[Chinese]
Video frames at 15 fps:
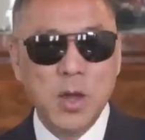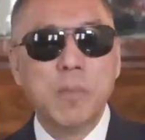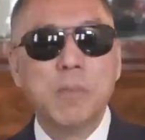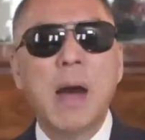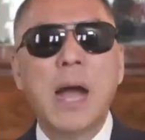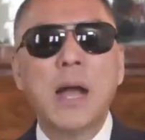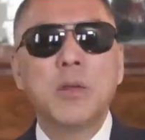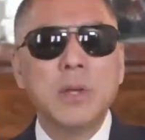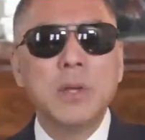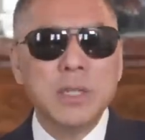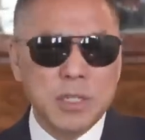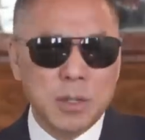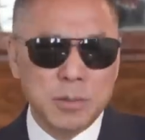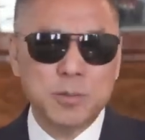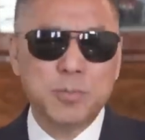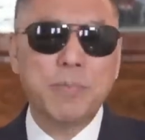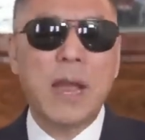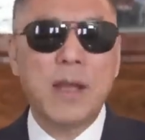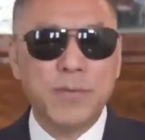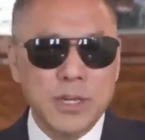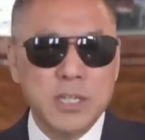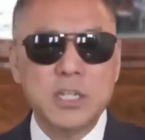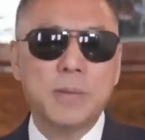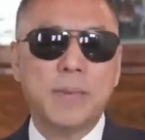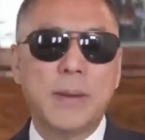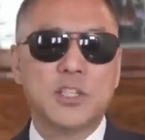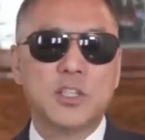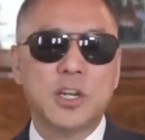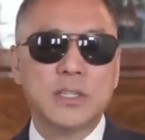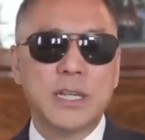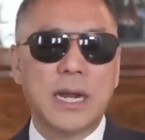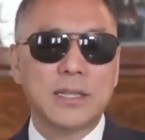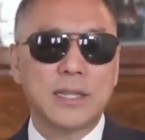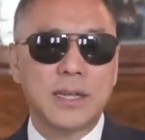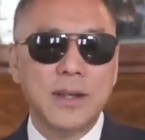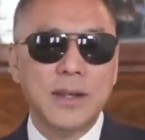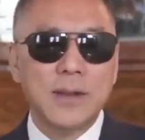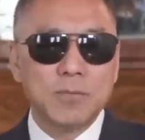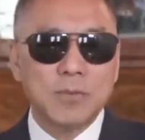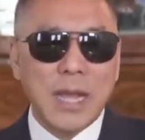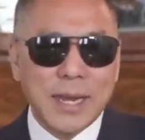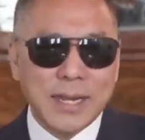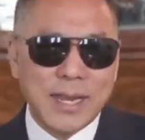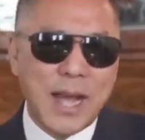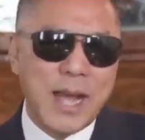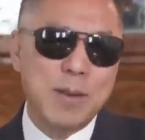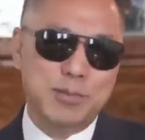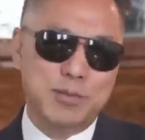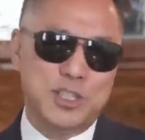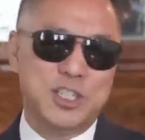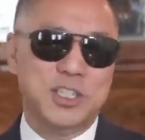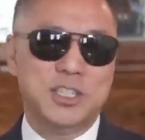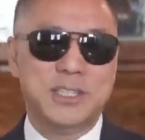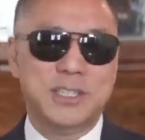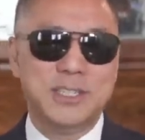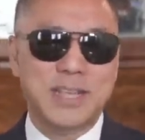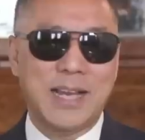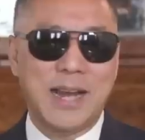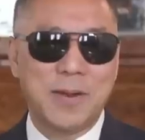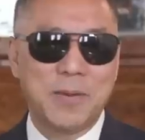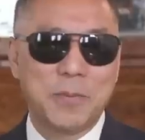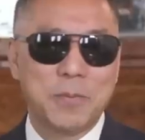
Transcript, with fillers: 马云是百分之百江家的，他看不起习家，